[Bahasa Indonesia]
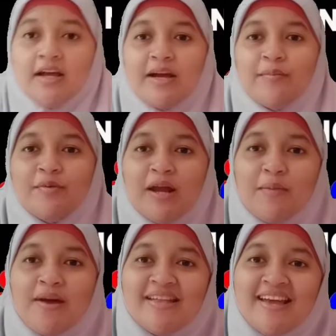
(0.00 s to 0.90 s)

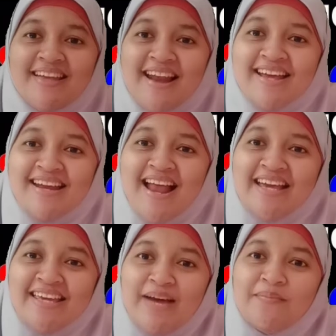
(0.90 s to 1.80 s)
Kemudian banyaknya
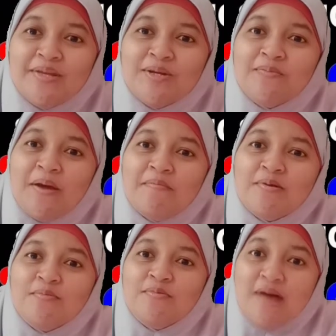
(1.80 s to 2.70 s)
laki-laki yang menyerupai
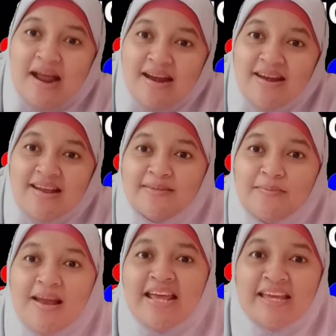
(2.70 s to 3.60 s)
perempuan dan
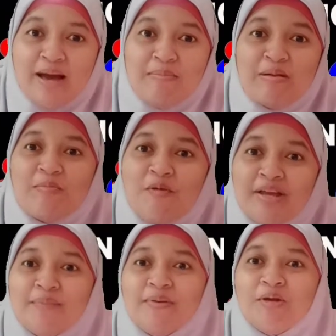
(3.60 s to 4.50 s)
sebaliknya
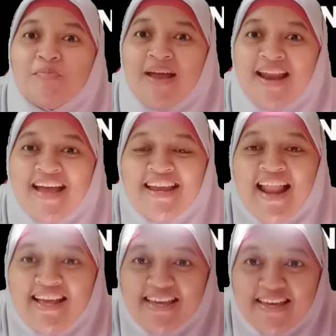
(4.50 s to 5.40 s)
perempuan yang menyerupai
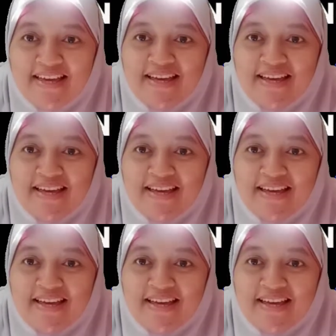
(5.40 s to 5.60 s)
laki-laki.